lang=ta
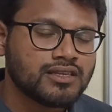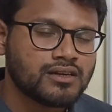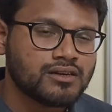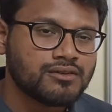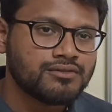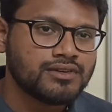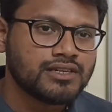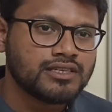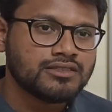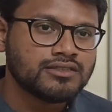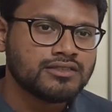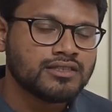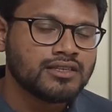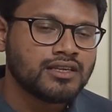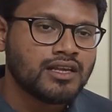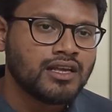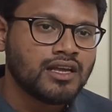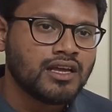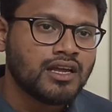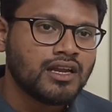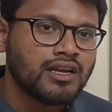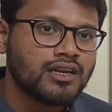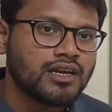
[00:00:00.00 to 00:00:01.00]
சர்வர்ஸ்
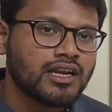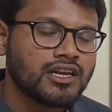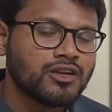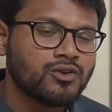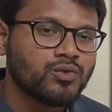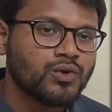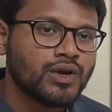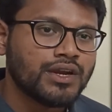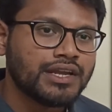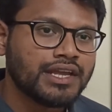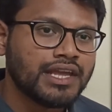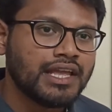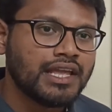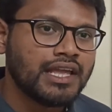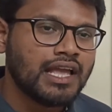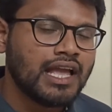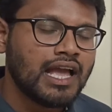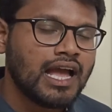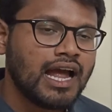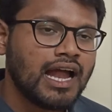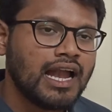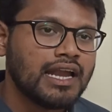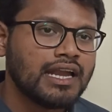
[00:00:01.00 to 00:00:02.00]
நெட்ஒர்க்கிங்
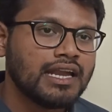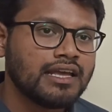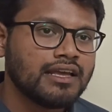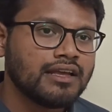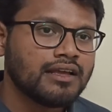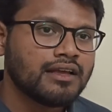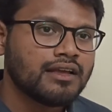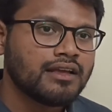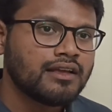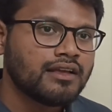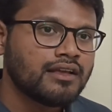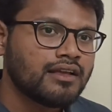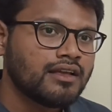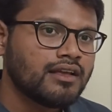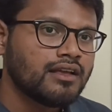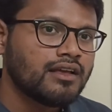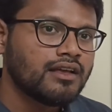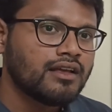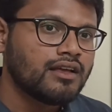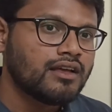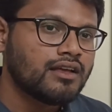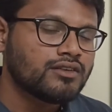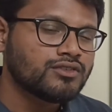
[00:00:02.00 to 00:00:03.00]
அண்ட்
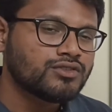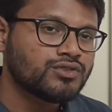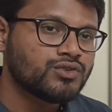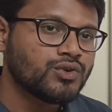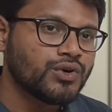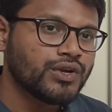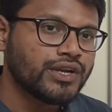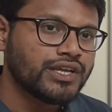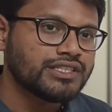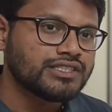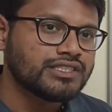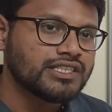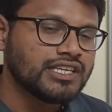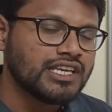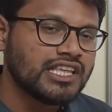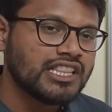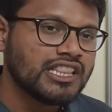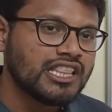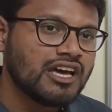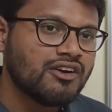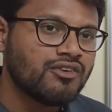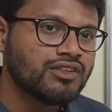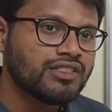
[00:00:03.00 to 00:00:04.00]
ஸ்டோரேஜ்
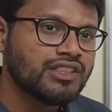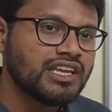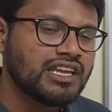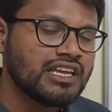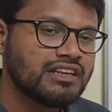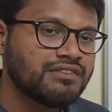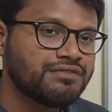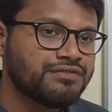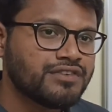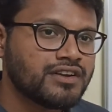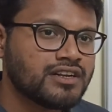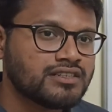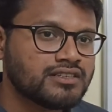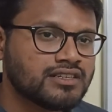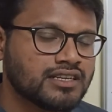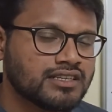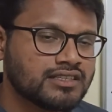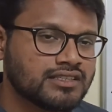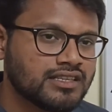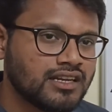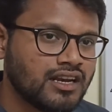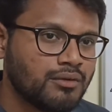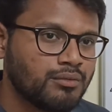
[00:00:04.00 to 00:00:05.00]
இதுதான் வந்து
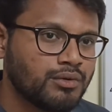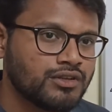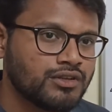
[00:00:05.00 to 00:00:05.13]
இன்ஃப்ராஸ்ட்ரக்சர்